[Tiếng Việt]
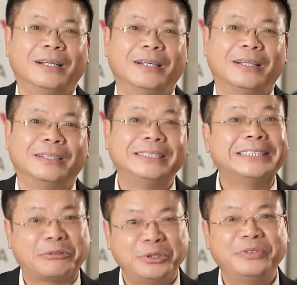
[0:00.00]
Uh, xin
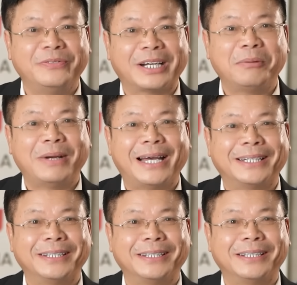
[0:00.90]
chào quý vị và các
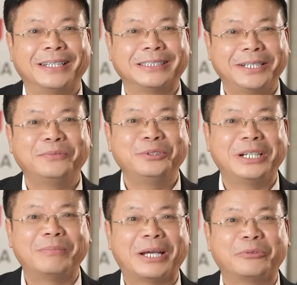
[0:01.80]
bạn. Uh, rất vui
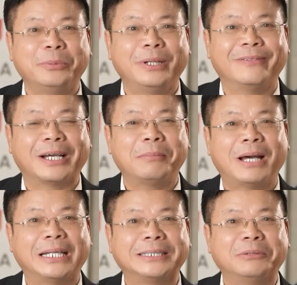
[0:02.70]
gặp lại quý vị và các
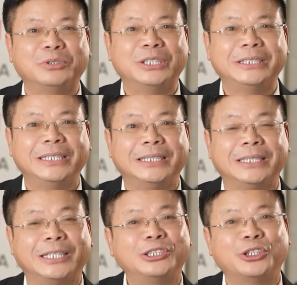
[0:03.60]
bạn trong chương trình uh,